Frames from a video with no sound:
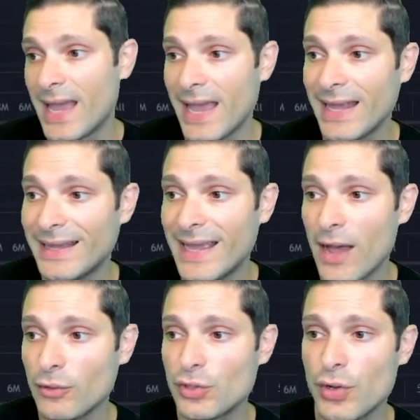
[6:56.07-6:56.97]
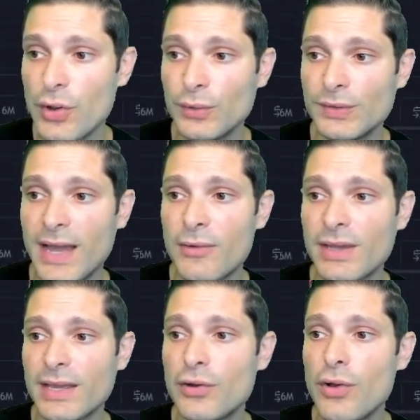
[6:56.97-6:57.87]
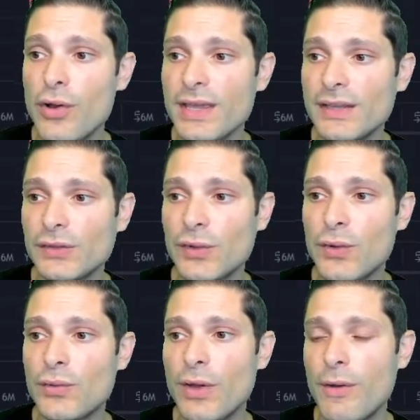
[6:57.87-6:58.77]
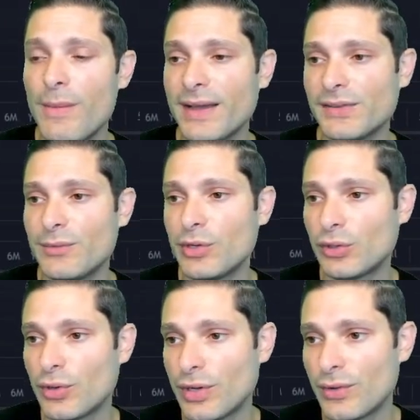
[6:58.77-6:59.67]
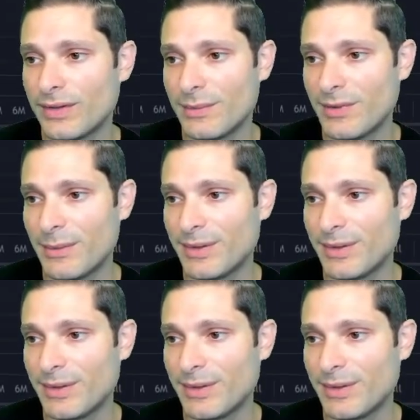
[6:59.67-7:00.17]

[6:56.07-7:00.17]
El Dow Jones, aunque no hizo un nuevo máximo histórico la semana